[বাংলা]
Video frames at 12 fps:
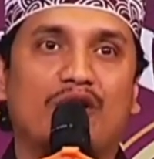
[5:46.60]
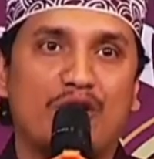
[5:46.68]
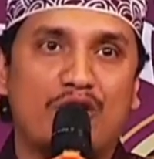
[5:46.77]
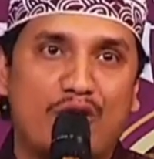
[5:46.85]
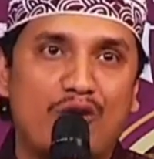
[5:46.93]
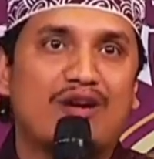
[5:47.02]

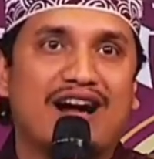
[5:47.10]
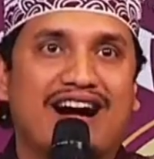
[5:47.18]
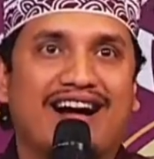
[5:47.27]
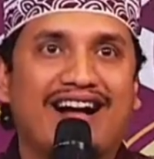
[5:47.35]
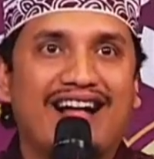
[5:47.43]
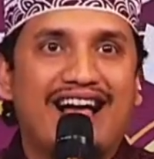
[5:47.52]
নৌকা
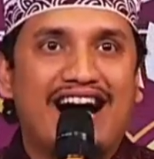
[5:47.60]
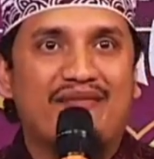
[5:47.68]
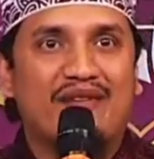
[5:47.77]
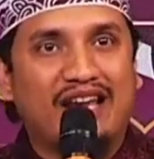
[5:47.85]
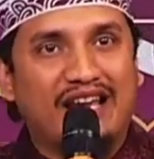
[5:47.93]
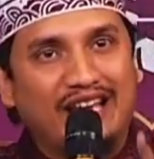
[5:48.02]

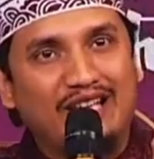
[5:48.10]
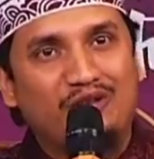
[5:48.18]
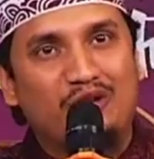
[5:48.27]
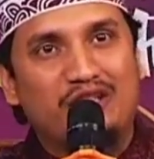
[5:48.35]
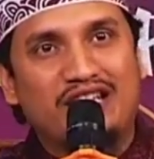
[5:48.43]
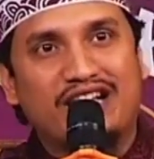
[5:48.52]
আমরা এই
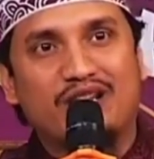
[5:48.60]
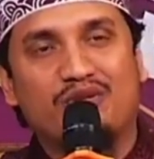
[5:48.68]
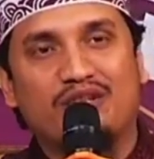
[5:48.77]
দুইটাকে